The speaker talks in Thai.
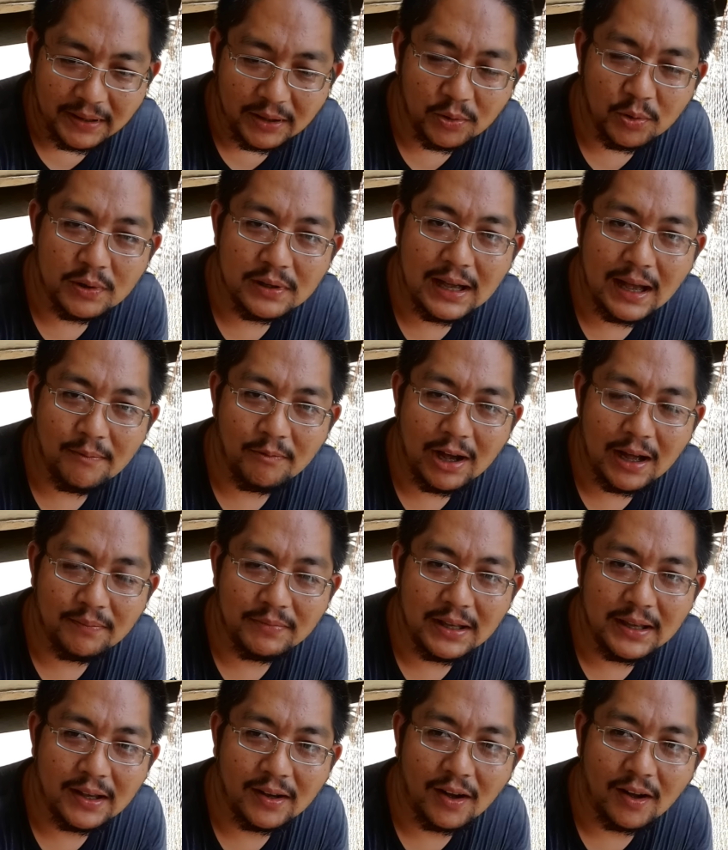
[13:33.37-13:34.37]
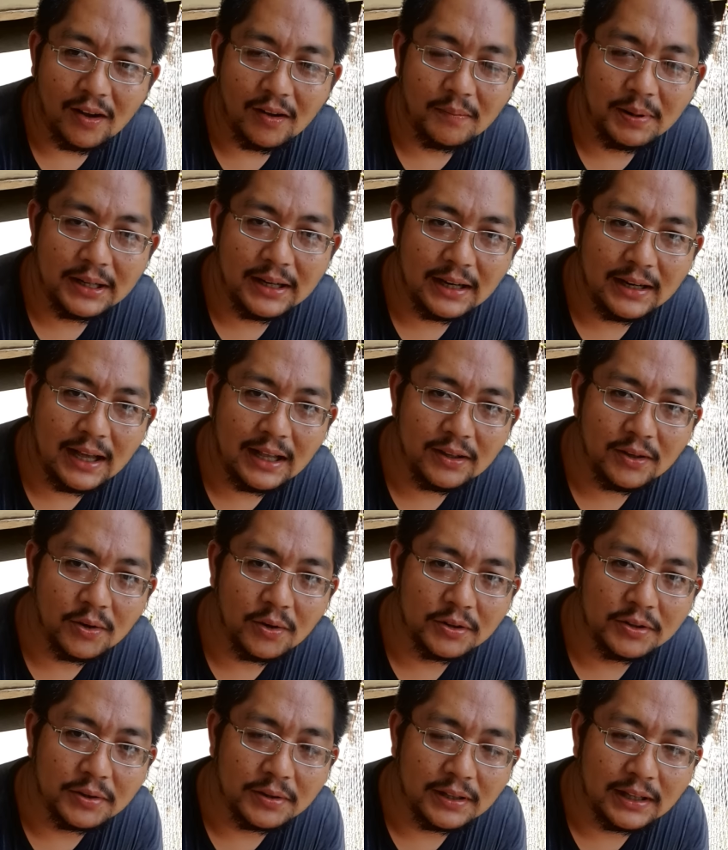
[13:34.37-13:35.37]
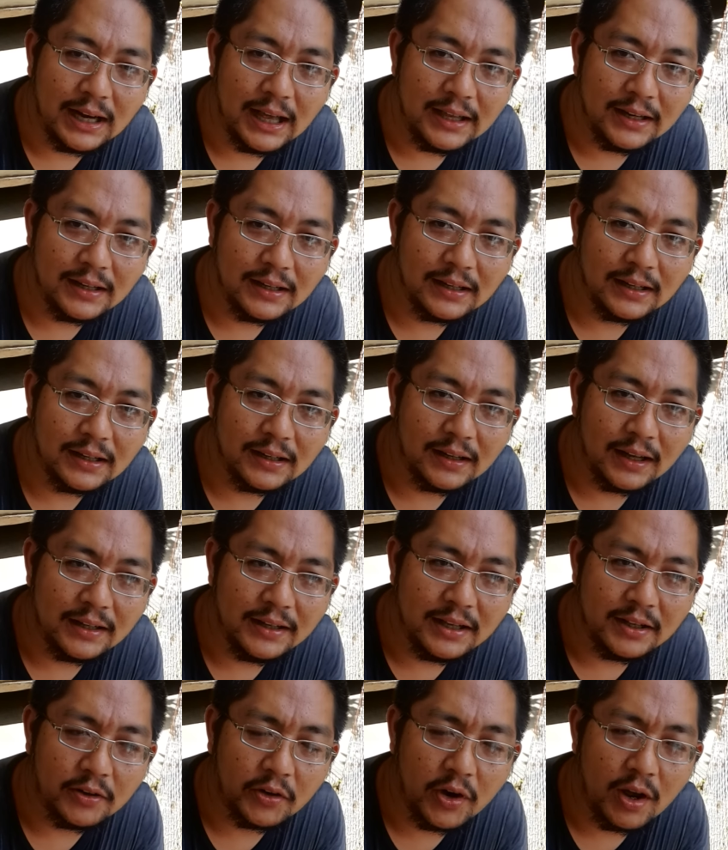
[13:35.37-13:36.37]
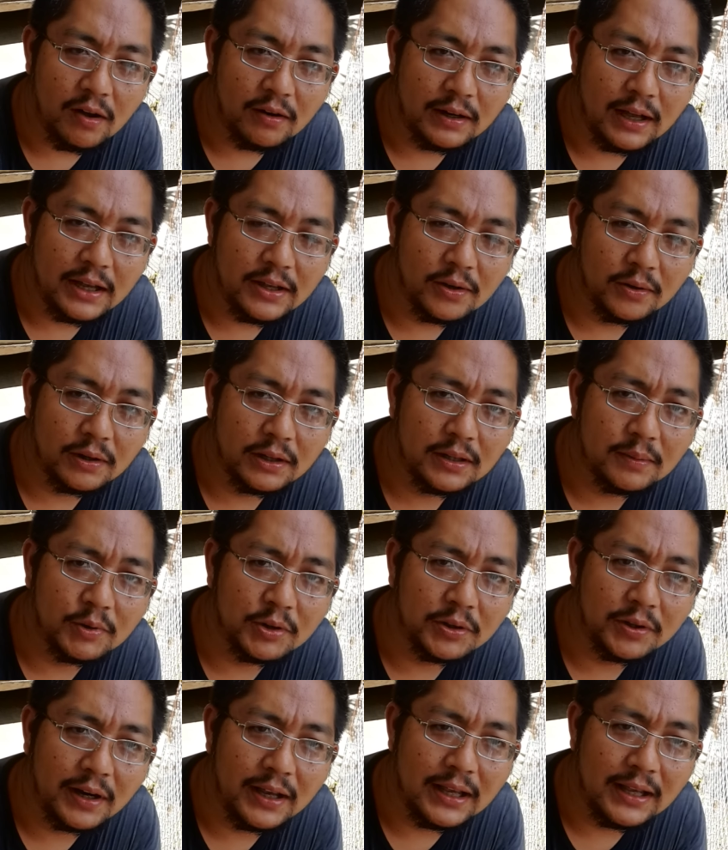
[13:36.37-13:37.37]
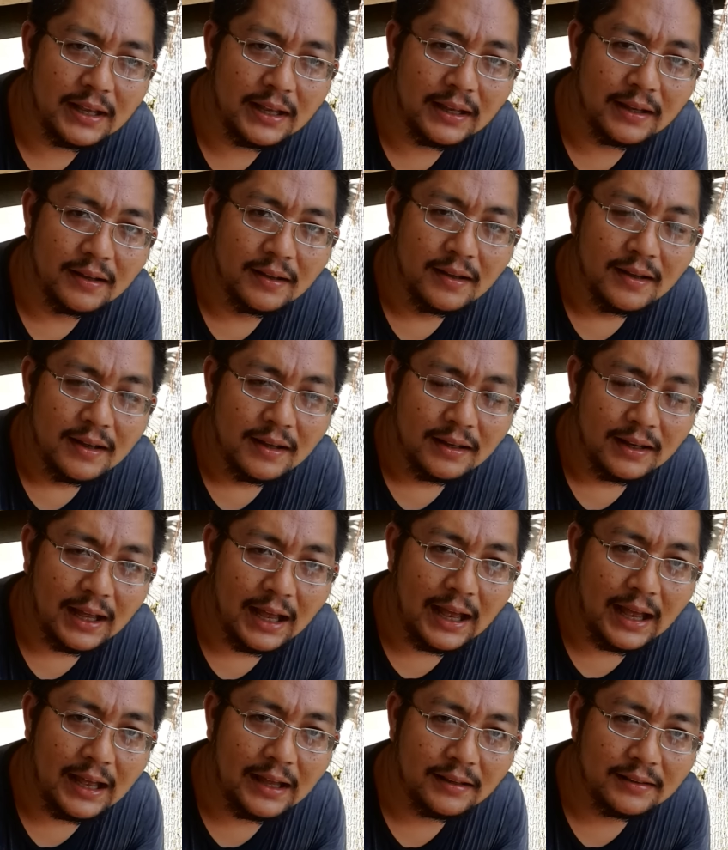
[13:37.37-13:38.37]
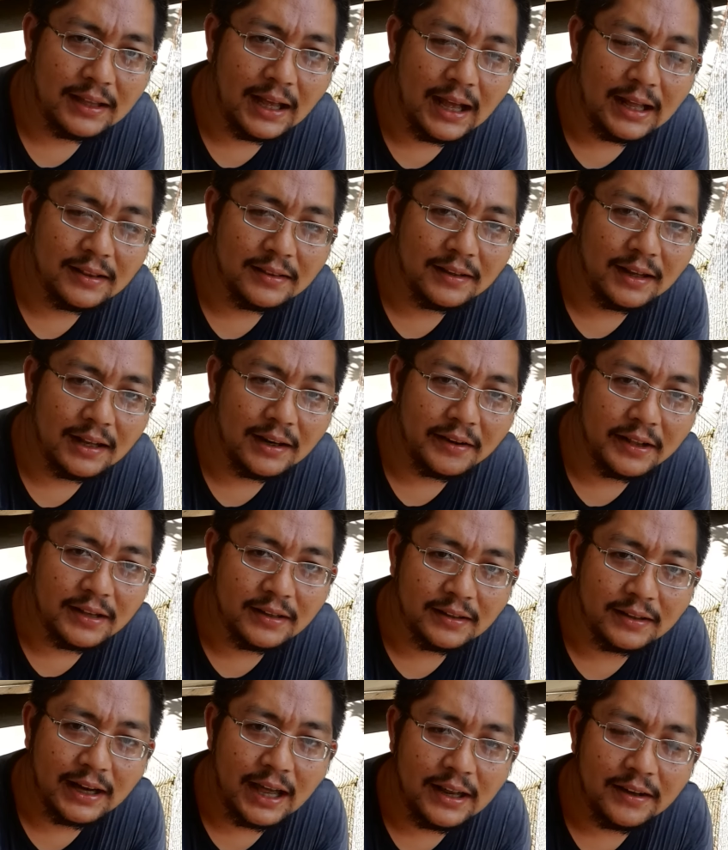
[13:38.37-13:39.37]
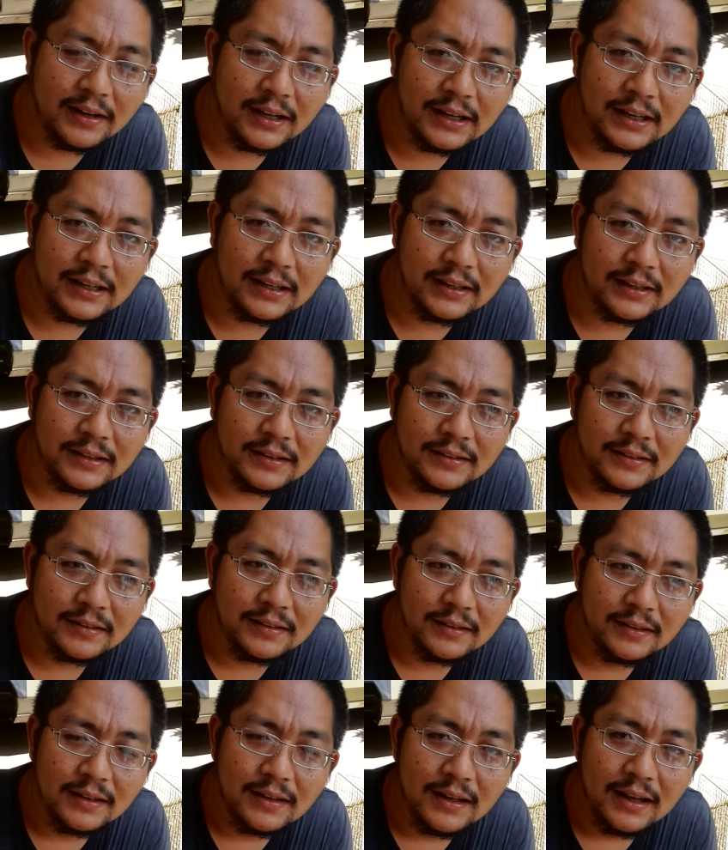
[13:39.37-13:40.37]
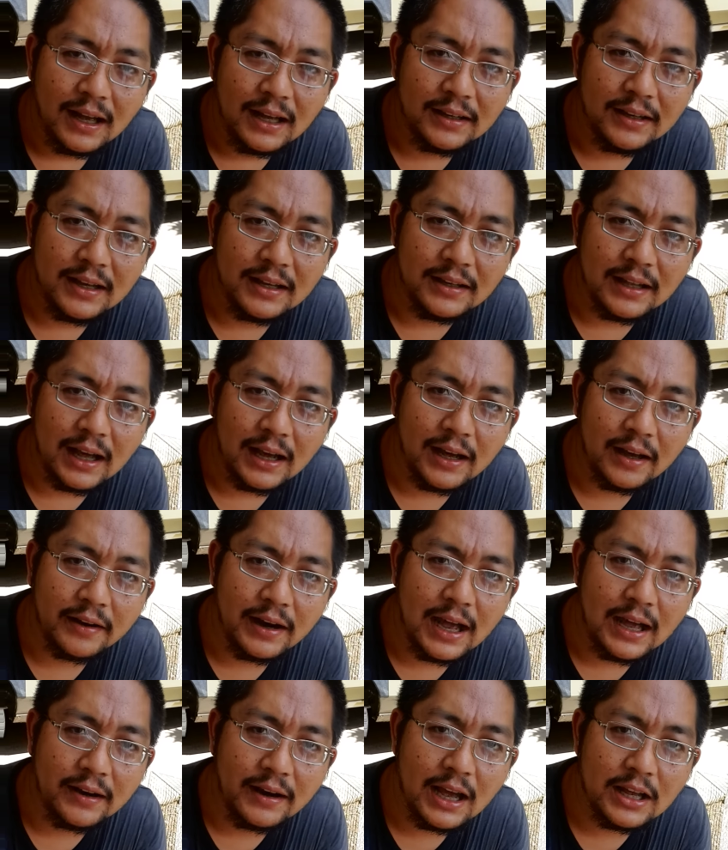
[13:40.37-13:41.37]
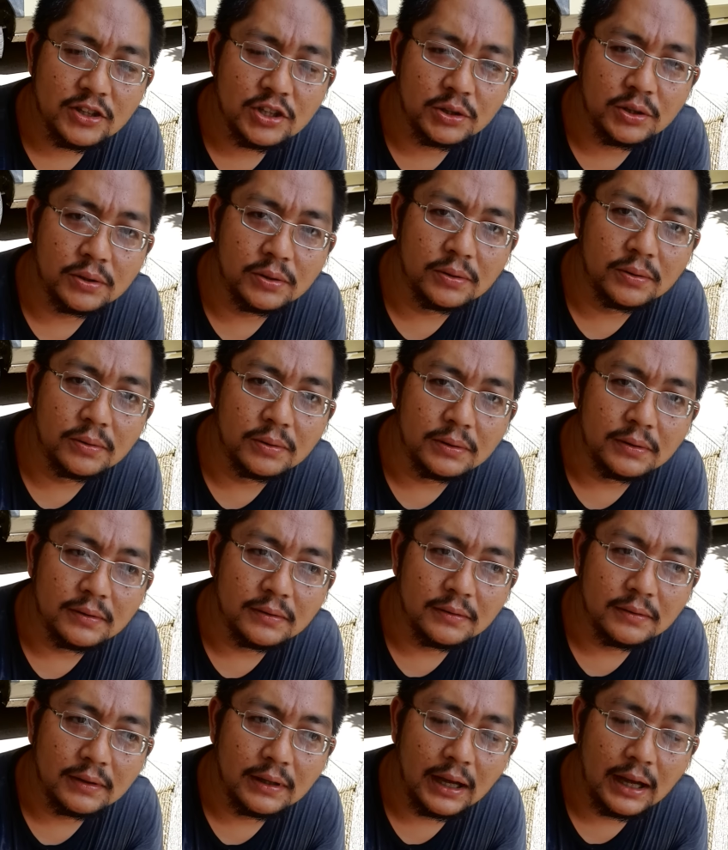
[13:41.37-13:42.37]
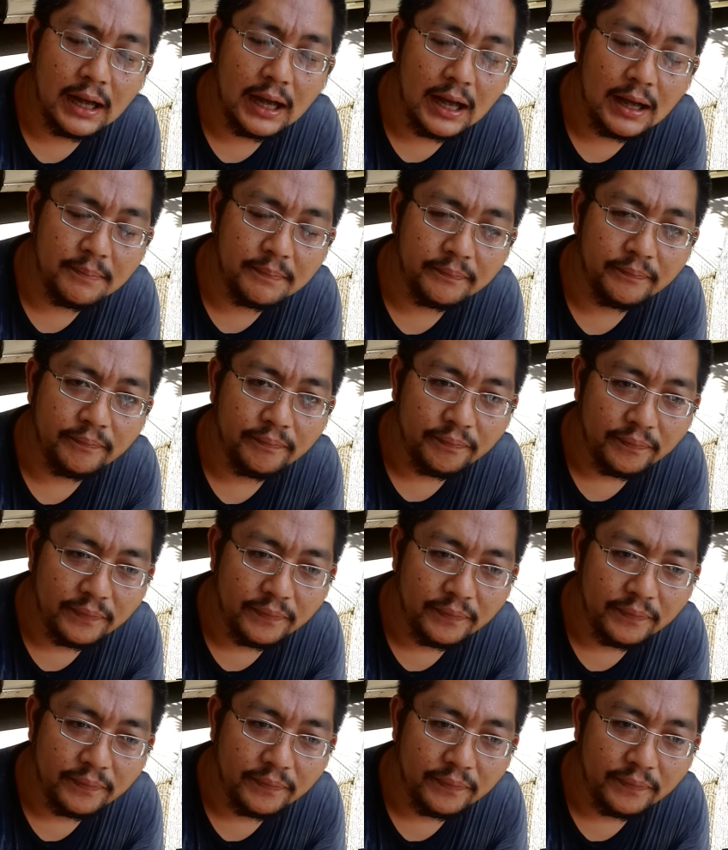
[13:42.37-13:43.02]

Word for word: เป็นคุณงามความดีของพนักท่านโกศลไกลเลิกอดีตรองนายกรัฐมนตรี และท่านนรินไกลเลิกอดีตอัครราชทูตนะครับ